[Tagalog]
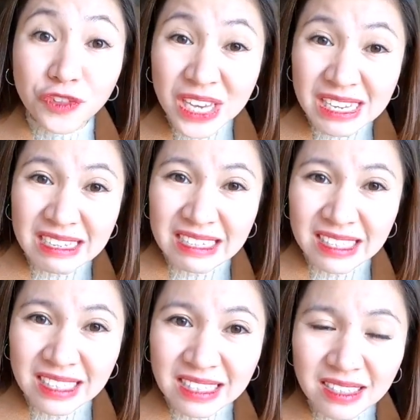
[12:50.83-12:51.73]

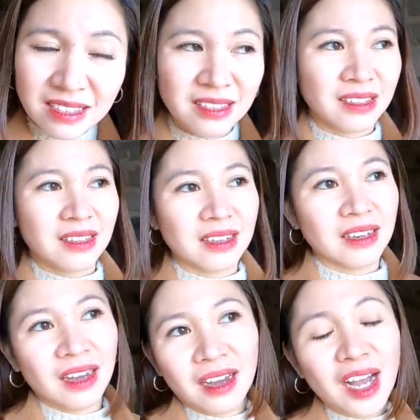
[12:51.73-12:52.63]
feet.
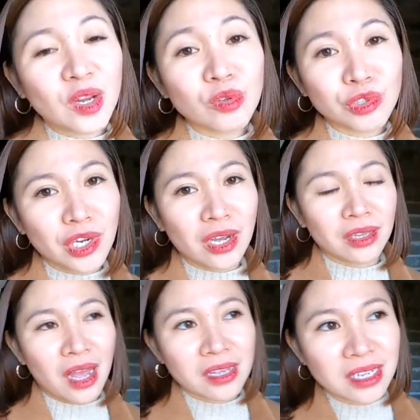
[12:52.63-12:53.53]
Ganun siya
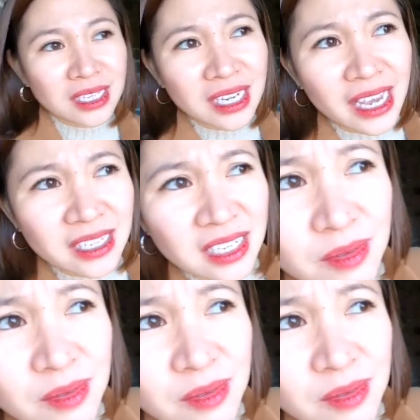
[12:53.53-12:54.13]
kataas. Kasi guys,